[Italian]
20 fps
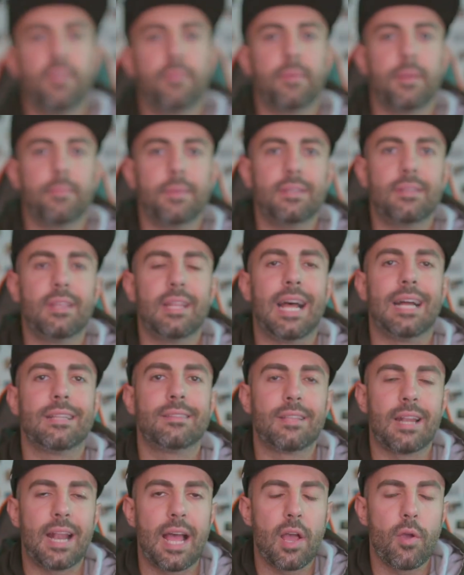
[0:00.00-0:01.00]
vi
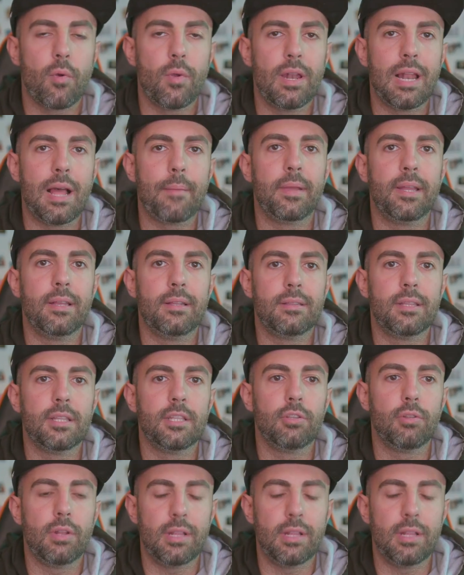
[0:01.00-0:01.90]
permetterà tranquillamente di